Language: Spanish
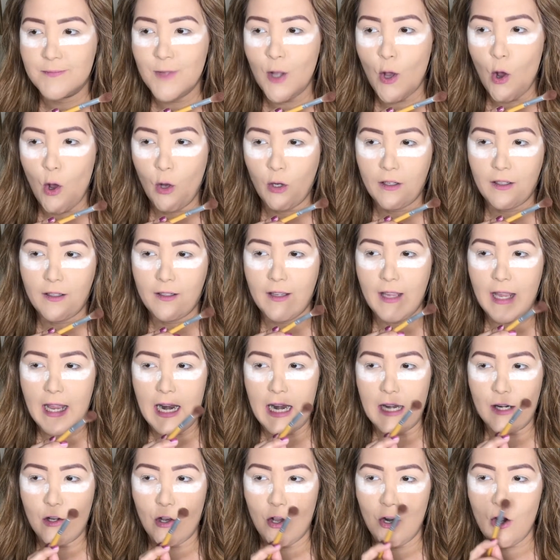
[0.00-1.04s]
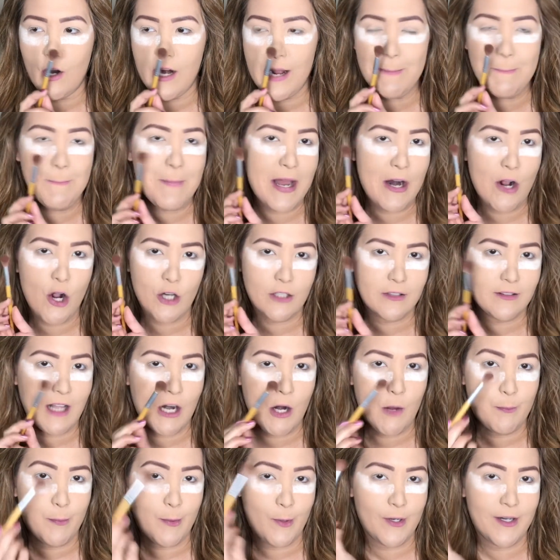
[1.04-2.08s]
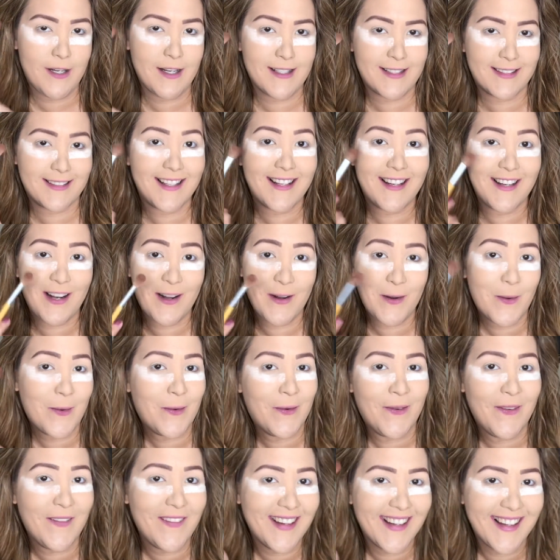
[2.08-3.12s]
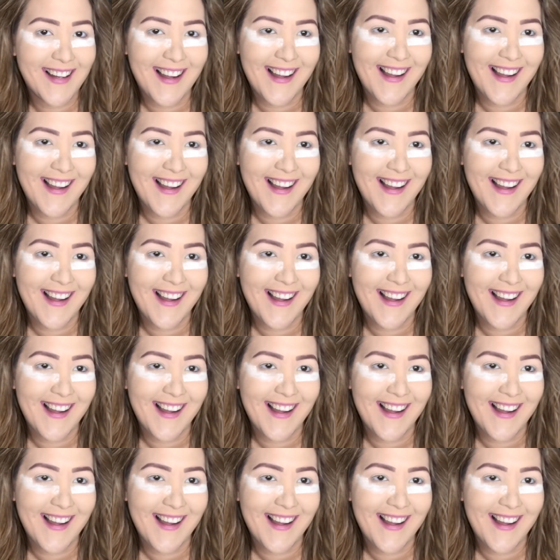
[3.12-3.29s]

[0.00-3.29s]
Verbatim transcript: o que el color emperor te lo pones en el ojo.